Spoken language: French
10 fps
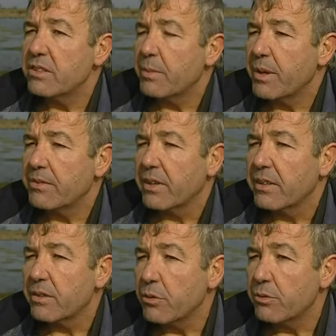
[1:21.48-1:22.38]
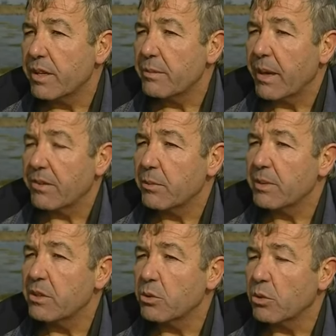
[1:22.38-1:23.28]
espèces, hein, des fauvettes par
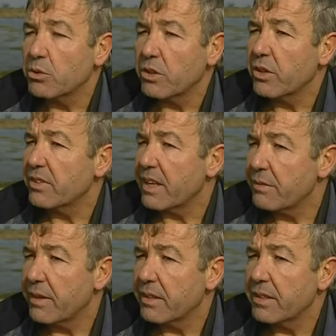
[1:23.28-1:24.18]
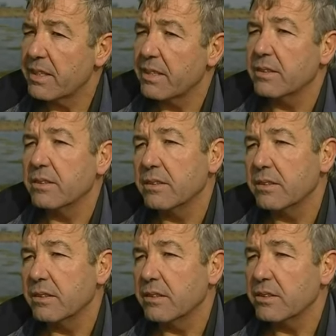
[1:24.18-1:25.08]
exemple, qui ont tendance à hiverner
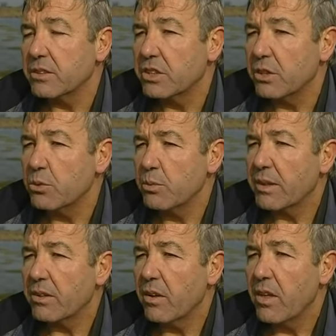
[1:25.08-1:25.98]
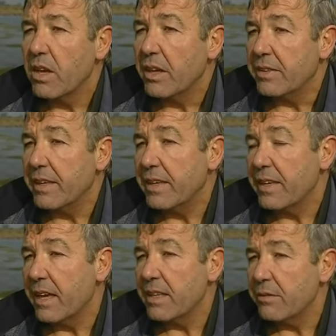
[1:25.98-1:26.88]
euh, chez nous maintenant, dès
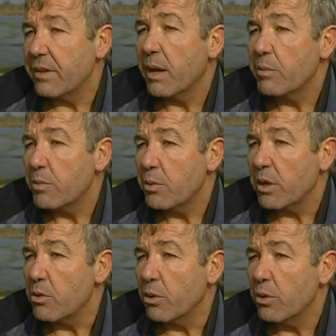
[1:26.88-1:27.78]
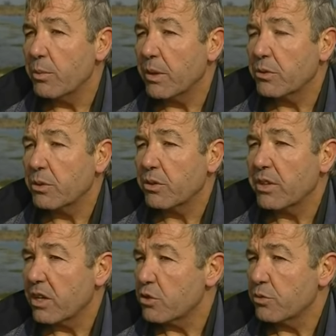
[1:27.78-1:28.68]
qu'il y a un hiver un peu plus rigoureux, parce que
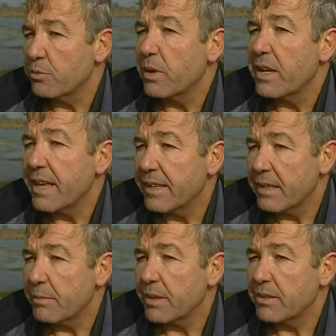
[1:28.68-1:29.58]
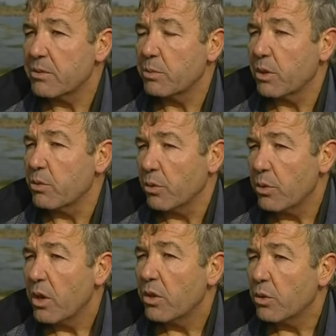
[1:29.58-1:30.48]
dans un réchauffement, il y a des passages plus
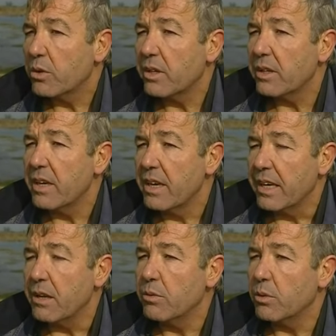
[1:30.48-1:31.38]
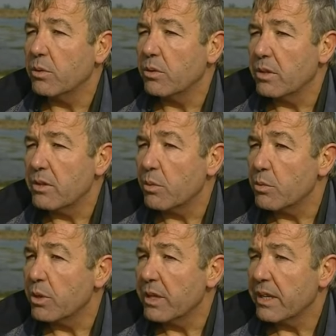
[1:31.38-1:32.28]
rigoureux, donc eh, ils vont,
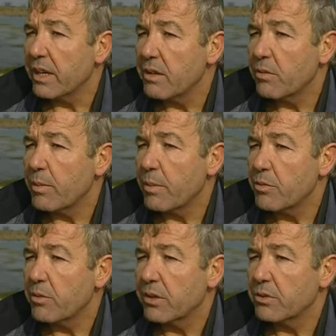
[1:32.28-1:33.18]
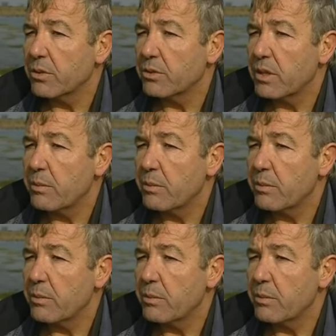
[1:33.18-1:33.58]
mourir, hein, ils ne vont pas pouvoir se, se